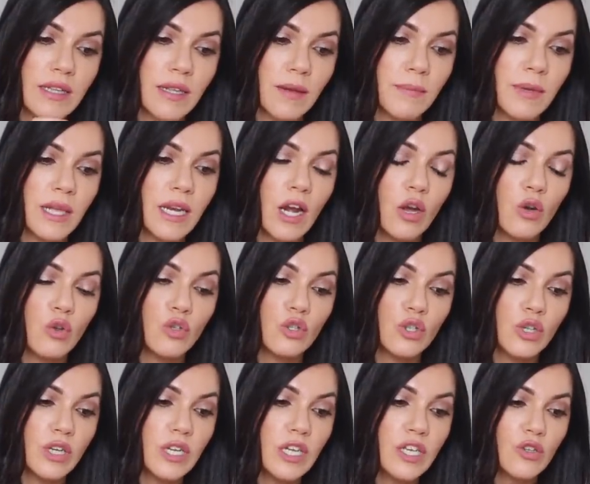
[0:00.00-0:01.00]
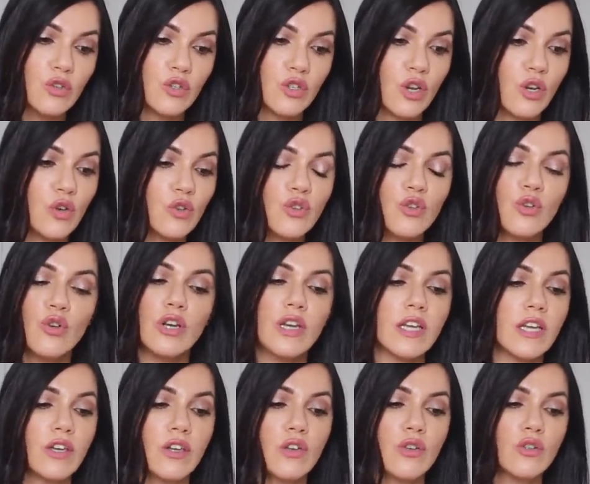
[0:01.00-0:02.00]
también a los niños en los
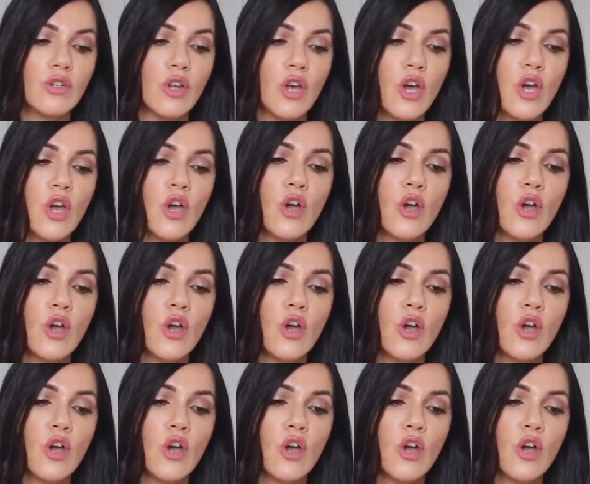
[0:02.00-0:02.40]
colegios